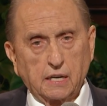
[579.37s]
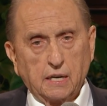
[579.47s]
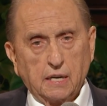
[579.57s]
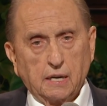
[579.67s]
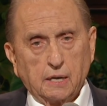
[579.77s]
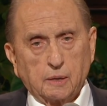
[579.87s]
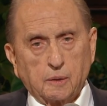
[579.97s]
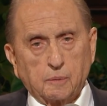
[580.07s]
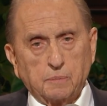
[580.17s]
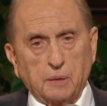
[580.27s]
根本
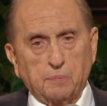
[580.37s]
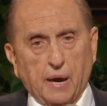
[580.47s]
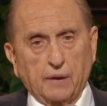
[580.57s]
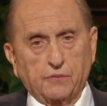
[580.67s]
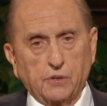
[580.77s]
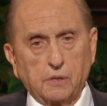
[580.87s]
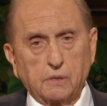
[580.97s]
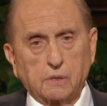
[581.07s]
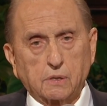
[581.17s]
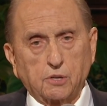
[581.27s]
没有办法
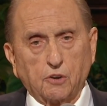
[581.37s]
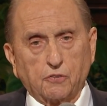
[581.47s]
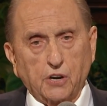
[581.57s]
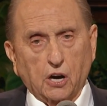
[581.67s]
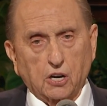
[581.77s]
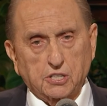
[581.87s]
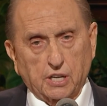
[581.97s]
摆脱的。